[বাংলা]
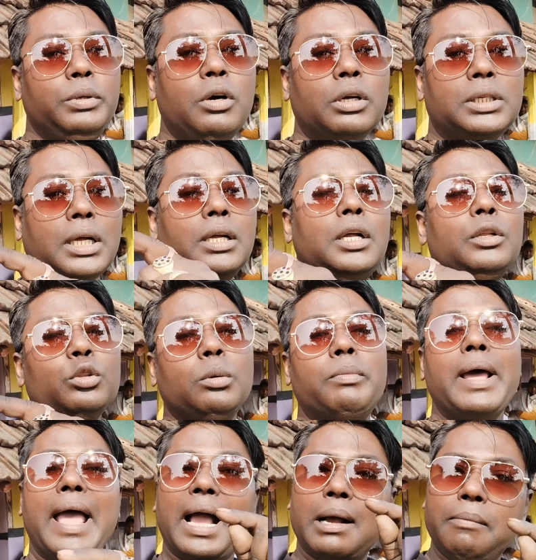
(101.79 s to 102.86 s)
অভিজ্ঞতা
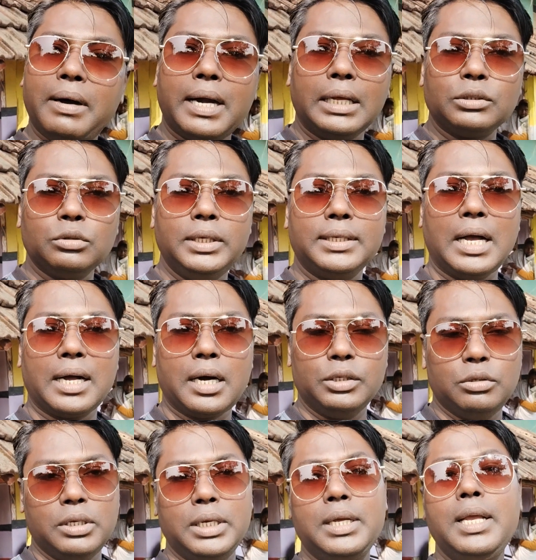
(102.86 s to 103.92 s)
তোমরা একবার আসো এই
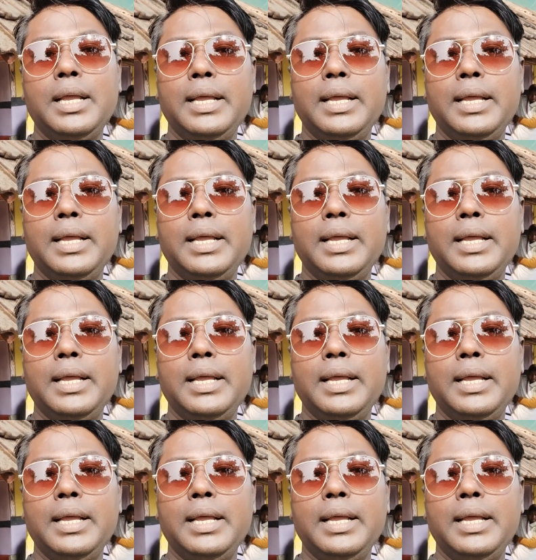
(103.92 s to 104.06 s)
কাঁকড়াঝোড়ে